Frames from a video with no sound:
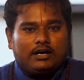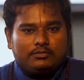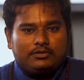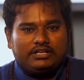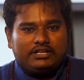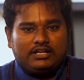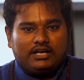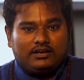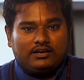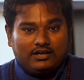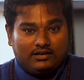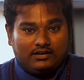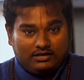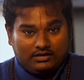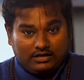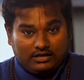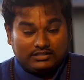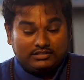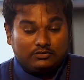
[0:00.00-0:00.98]
அப்படின்னா
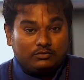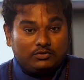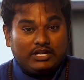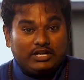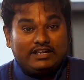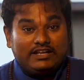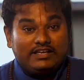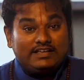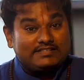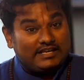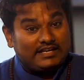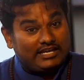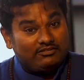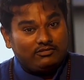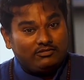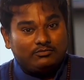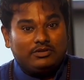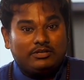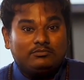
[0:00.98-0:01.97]
அதுக்கு முன்னாடி
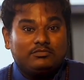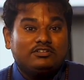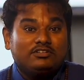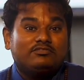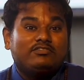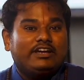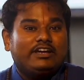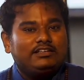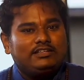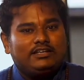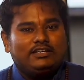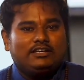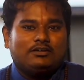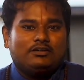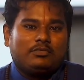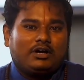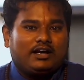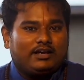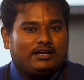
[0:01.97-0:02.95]
சைவம் என்பது
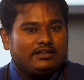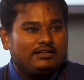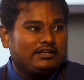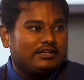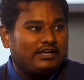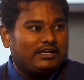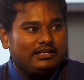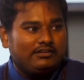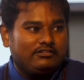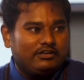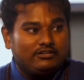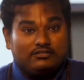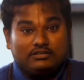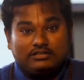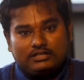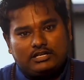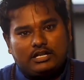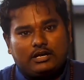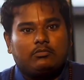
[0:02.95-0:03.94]
வைதீகமா என்ற கேள்வியை
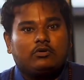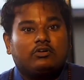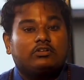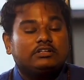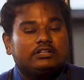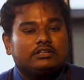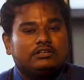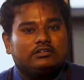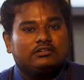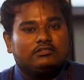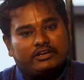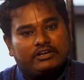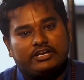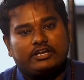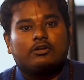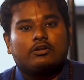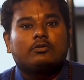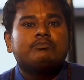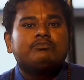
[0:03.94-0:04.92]
வந்து நாம் வந்து
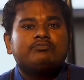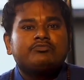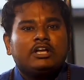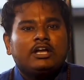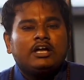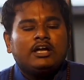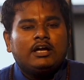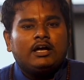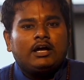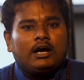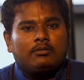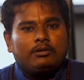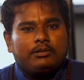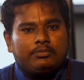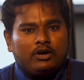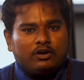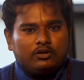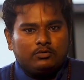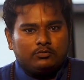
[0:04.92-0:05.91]
வைக்கணும்
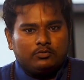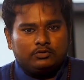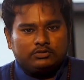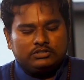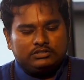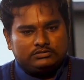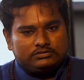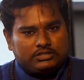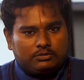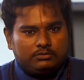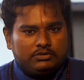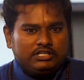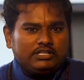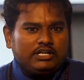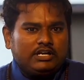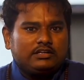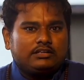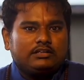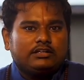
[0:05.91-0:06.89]
அப்படி பார்க்கும்போது
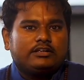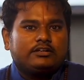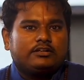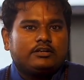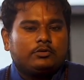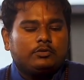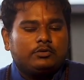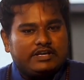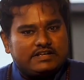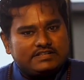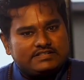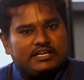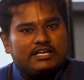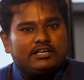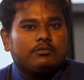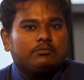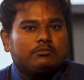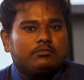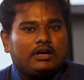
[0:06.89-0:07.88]
தமிழ்நாட்டில் இருக்கக்கூடிய
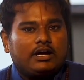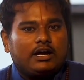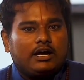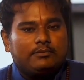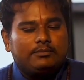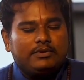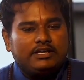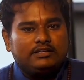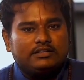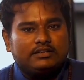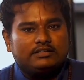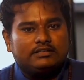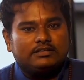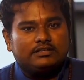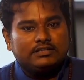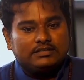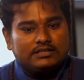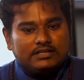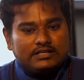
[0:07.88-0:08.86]
சைவம்
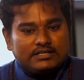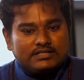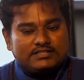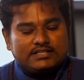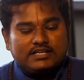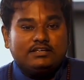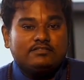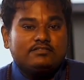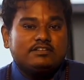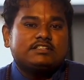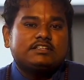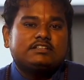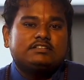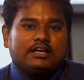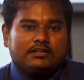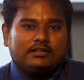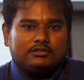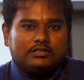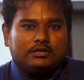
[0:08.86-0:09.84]
அப்படிங்கிறது சைவ
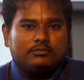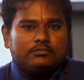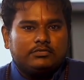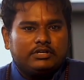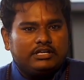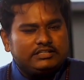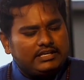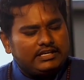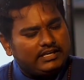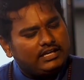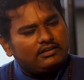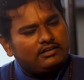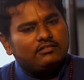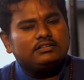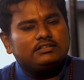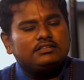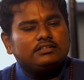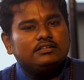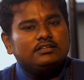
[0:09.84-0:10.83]
சித்தாந்தம் இதையே
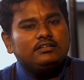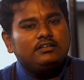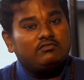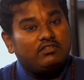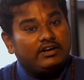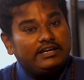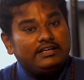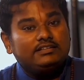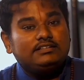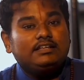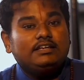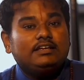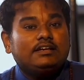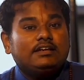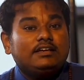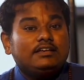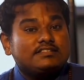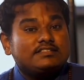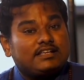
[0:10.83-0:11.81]
வந்து
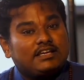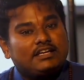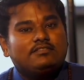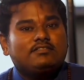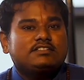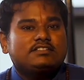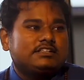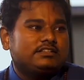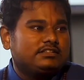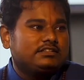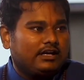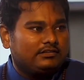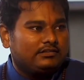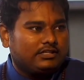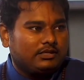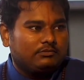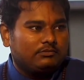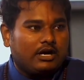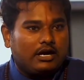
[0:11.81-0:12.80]
வைதீக சைவ
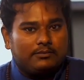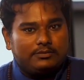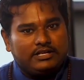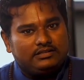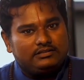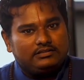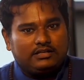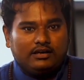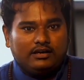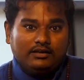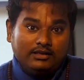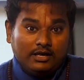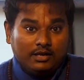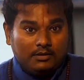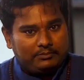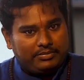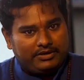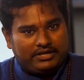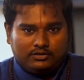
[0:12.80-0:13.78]
சித்தாந்தம் அப்படின்னு தான்
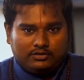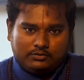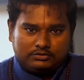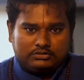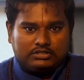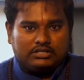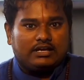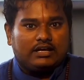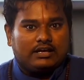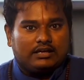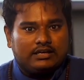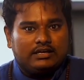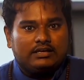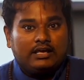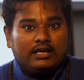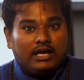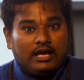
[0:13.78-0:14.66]
பெயர் கொடுத்துருக்காங்க